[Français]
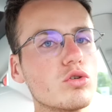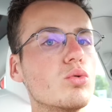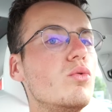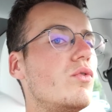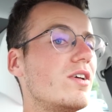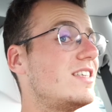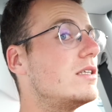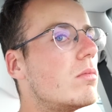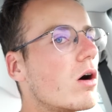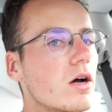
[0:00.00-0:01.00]
se retrouve
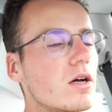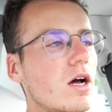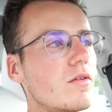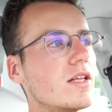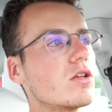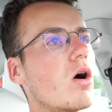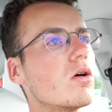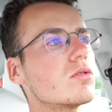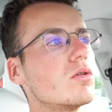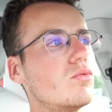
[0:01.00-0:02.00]
facilement hein, avec
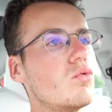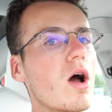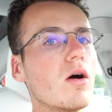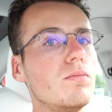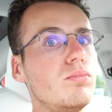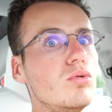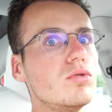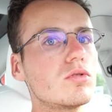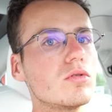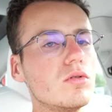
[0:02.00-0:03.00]
30 voire
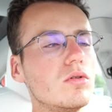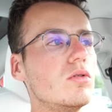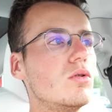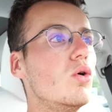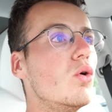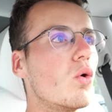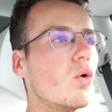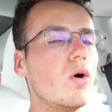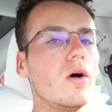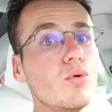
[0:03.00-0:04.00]
plus euh,
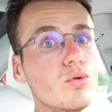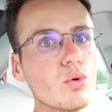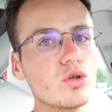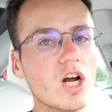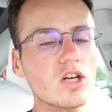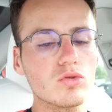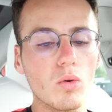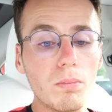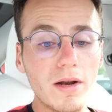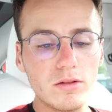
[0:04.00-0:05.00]
euros pour une recharge
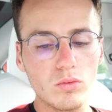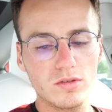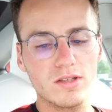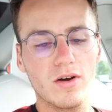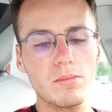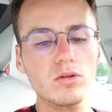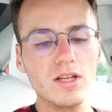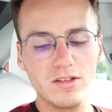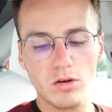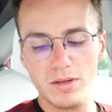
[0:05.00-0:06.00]
complète. Donc, c'est vraiment
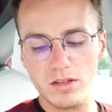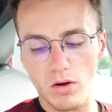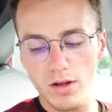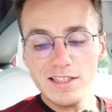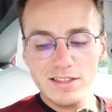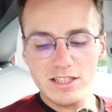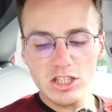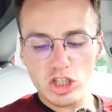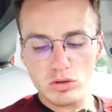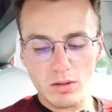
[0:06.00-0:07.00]
très embêtant.
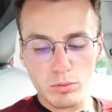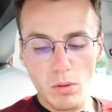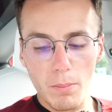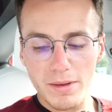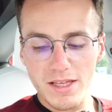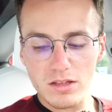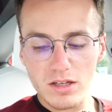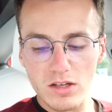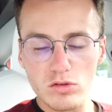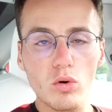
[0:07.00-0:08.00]
Ici, j'ai tout simplement payé
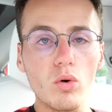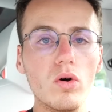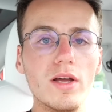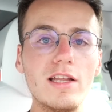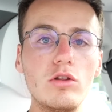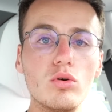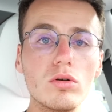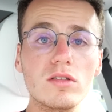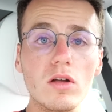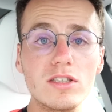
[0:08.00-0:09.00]
13 euros et
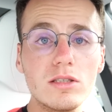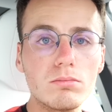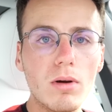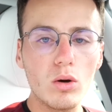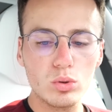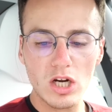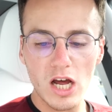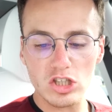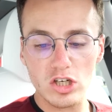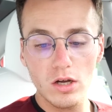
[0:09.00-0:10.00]
2 centimes ma recharge